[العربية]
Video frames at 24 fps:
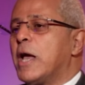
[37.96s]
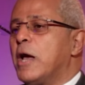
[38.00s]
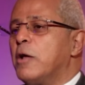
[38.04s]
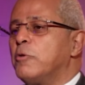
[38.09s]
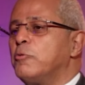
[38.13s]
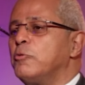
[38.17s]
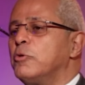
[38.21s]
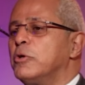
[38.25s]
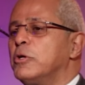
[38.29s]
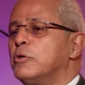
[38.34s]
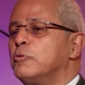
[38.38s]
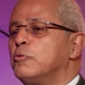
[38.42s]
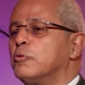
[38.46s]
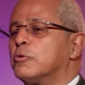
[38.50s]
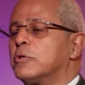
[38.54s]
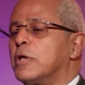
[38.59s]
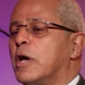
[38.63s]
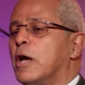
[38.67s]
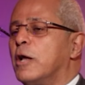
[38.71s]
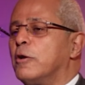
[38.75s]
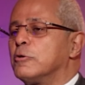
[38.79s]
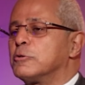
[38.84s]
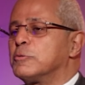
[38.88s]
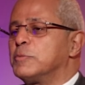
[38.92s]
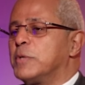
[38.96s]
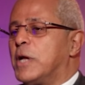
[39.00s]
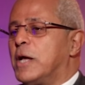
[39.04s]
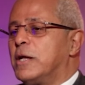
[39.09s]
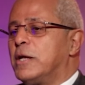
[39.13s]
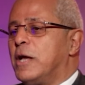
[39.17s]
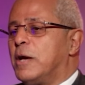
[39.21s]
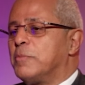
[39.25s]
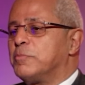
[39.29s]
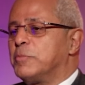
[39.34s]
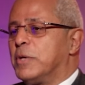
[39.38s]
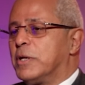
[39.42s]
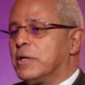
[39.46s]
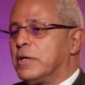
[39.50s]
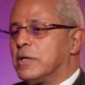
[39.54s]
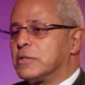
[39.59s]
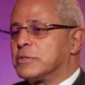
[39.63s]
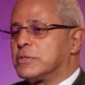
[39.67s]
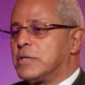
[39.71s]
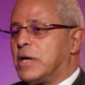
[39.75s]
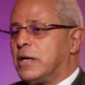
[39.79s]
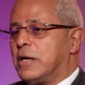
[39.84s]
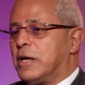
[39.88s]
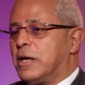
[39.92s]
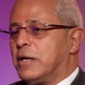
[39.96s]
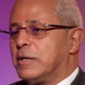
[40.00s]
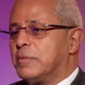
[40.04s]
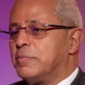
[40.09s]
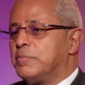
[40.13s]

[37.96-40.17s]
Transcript: كانوا يريدوا التخلص من علي عبد الله صالح